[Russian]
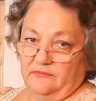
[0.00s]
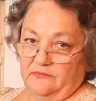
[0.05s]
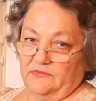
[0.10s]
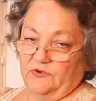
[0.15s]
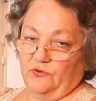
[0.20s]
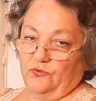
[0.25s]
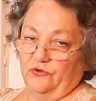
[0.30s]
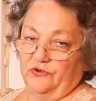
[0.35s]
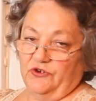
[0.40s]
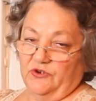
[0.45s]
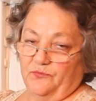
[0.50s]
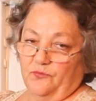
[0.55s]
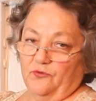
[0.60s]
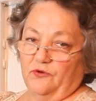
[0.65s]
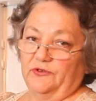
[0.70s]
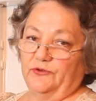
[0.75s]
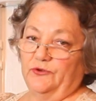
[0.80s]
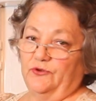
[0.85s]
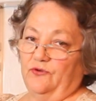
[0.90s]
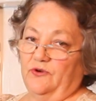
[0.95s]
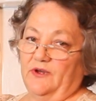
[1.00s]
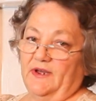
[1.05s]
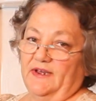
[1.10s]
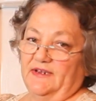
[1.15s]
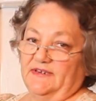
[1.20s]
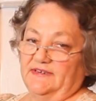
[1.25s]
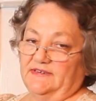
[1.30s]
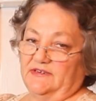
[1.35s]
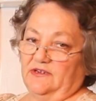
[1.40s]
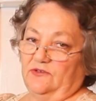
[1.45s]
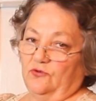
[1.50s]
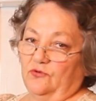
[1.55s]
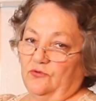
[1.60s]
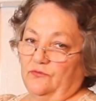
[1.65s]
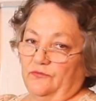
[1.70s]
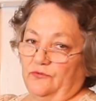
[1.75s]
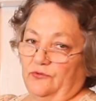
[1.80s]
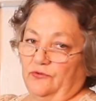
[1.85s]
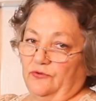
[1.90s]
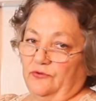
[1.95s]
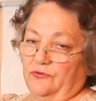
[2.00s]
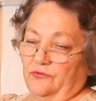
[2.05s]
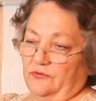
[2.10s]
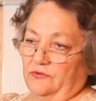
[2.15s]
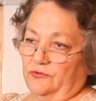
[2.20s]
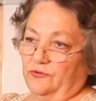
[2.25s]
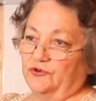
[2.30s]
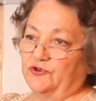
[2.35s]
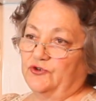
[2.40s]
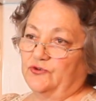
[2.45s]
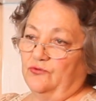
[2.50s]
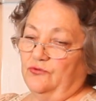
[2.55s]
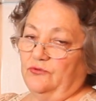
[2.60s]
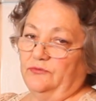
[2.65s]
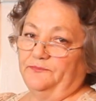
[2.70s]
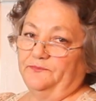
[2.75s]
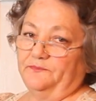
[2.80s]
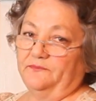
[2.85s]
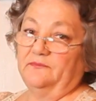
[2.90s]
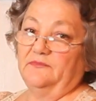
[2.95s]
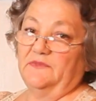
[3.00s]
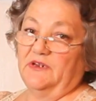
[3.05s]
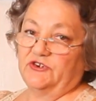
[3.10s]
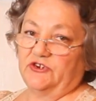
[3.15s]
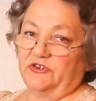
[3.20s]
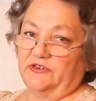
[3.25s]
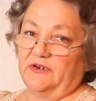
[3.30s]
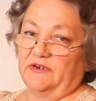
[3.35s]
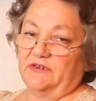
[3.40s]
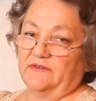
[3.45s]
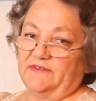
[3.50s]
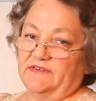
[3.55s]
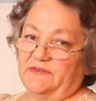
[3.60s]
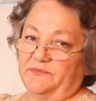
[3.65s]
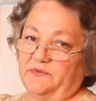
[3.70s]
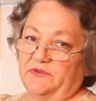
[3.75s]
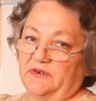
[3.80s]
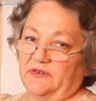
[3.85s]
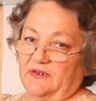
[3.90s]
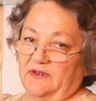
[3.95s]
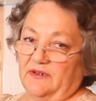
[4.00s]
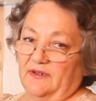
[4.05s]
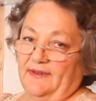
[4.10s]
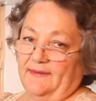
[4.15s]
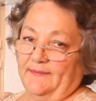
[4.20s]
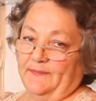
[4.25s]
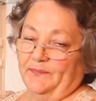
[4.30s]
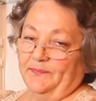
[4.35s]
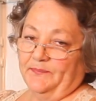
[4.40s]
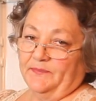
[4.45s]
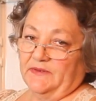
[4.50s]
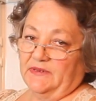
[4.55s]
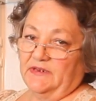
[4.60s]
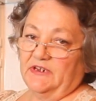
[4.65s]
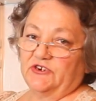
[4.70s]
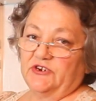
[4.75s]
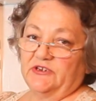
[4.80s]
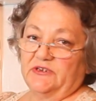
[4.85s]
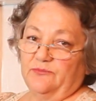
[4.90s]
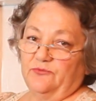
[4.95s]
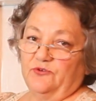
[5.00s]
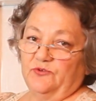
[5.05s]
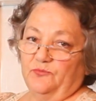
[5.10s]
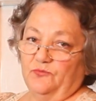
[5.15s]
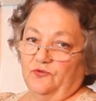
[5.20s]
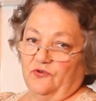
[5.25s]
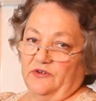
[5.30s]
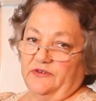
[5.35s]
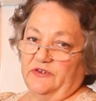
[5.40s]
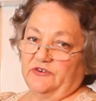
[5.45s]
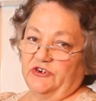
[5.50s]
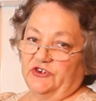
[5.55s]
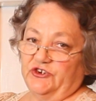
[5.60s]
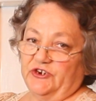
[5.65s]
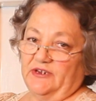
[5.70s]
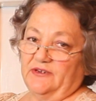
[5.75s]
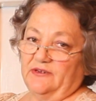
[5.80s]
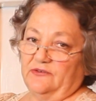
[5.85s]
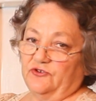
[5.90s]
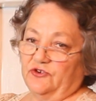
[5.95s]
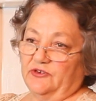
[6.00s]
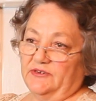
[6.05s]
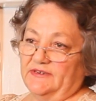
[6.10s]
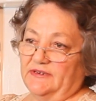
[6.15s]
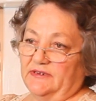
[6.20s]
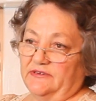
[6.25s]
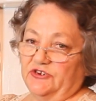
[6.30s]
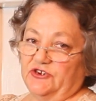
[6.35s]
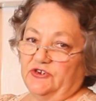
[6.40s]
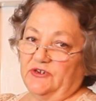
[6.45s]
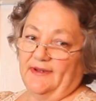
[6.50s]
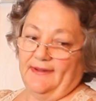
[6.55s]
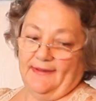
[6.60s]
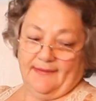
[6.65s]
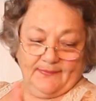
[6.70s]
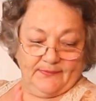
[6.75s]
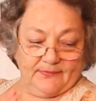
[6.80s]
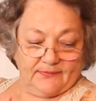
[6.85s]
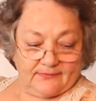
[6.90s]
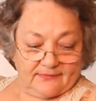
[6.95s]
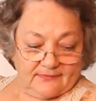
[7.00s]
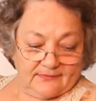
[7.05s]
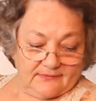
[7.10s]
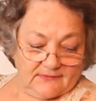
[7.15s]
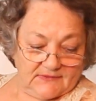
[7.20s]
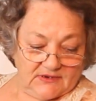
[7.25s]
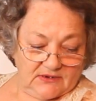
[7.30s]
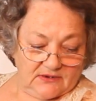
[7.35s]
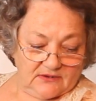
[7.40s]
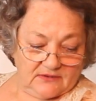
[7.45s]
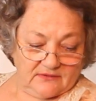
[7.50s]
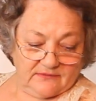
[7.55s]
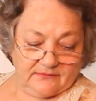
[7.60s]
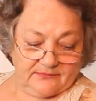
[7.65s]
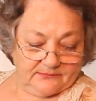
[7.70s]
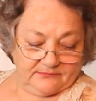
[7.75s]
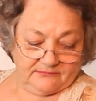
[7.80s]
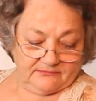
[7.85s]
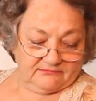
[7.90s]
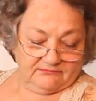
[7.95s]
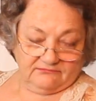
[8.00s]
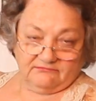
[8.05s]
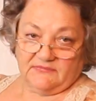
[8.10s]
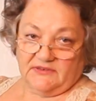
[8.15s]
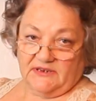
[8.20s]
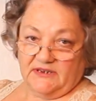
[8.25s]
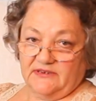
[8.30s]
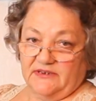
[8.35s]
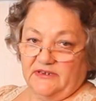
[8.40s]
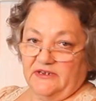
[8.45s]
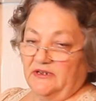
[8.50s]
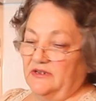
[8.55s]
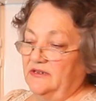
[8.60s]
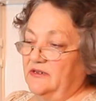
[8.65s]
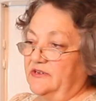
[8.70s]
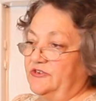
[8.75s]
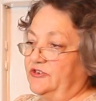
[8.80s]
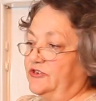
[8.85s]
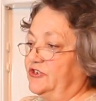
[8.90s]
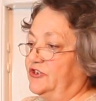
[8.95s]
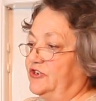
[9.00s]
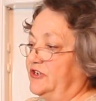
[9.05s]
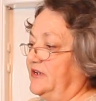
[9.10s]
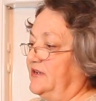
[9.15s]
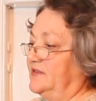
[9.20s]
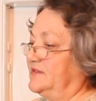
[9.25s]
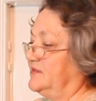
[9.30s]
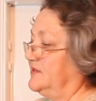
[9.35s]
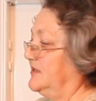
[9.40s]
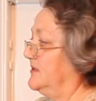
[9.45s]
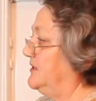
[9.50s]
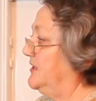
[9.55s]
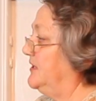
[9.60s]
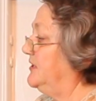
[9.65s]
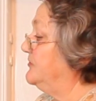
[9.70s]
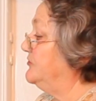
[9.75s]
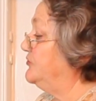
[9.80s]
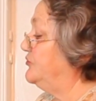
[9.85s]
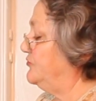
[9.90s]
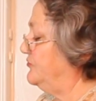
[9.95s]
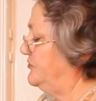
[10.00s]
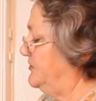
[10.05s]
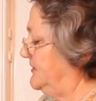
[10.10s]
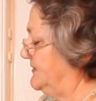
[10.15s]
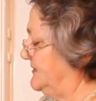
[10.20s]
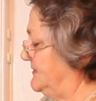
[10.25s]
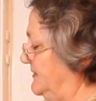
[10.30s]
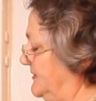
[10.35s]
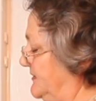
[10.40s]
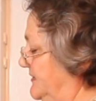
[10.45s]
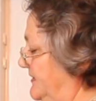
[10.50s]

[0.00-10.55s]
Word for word: такую неполную столовую ложку нашатырного спирта. Даже это будет много, даже чайная ложка достаточно. И лотки очищаются чудесно